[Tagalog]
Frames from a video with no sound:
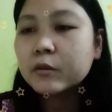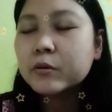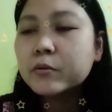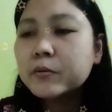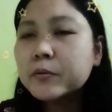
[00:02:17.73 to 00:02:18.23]

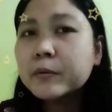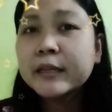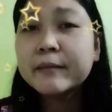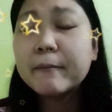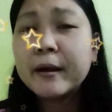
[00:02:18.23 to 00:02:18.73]
kung,
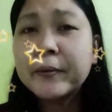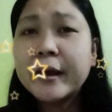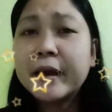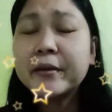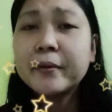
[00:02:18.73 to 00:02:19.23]
di ba, bago
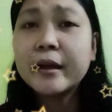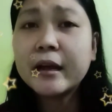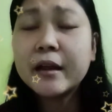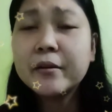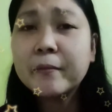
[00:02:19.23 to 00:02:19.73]
nga kayong,
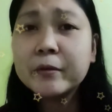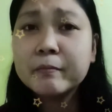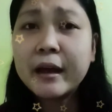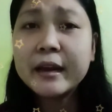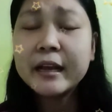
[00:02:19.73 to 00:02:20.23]
ano,
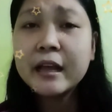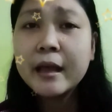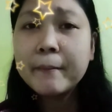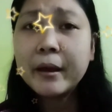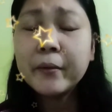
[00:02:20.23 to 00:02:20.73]
baka nag,
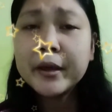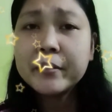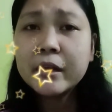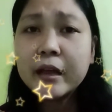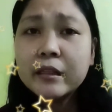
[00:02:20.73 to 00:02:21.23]
bago kayo
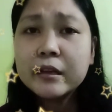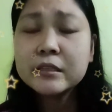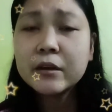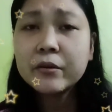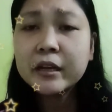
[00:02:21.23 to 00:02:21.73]
ng
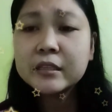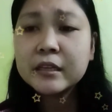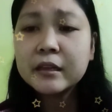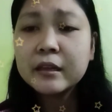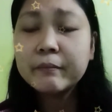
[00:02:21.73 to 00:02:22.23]
address, ako rin
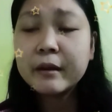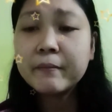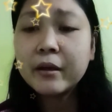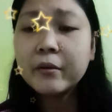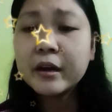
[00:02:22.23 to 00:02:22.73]
kasi,
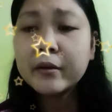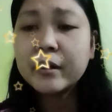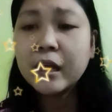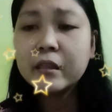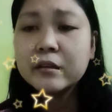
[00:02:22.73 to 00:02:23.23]
nagbago rin ako
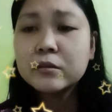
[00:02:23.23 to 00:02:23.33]
ng address.